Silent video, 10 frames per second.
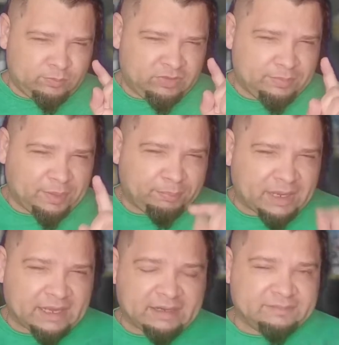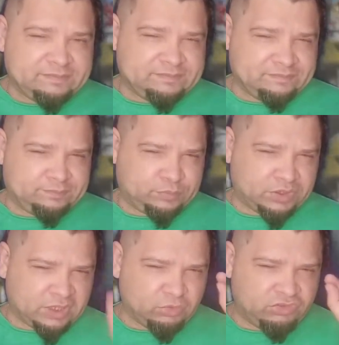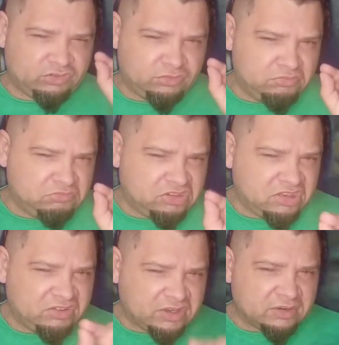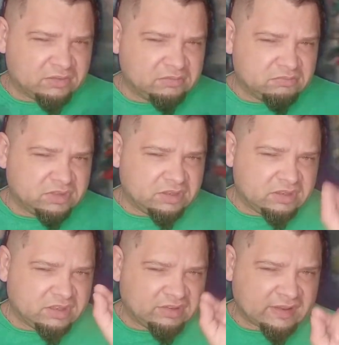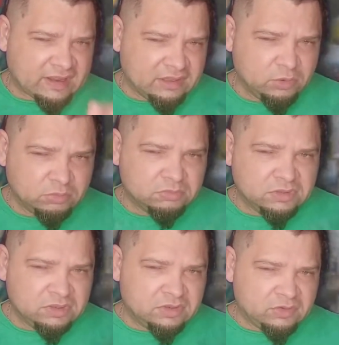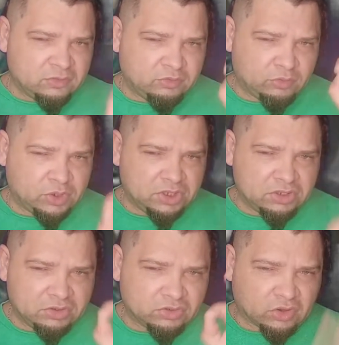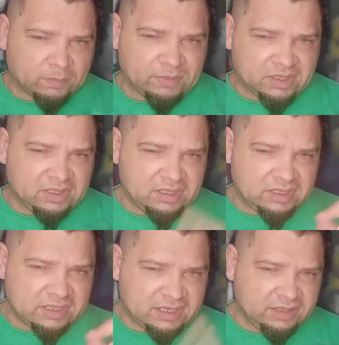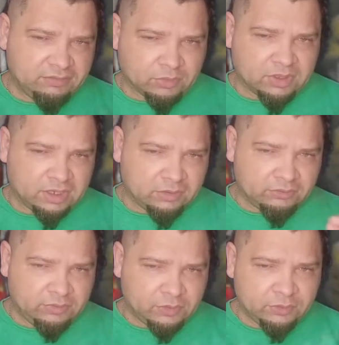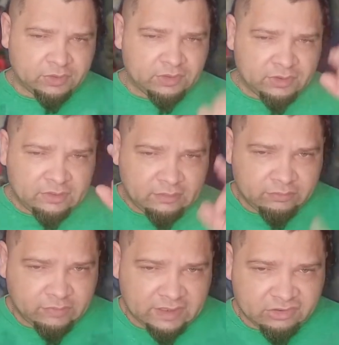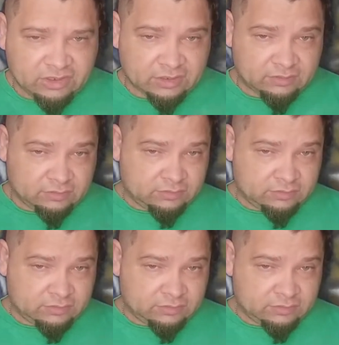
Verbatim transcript: Se prepara, porque o teaser que saiu foi top, incrível. Quem não viu, veja.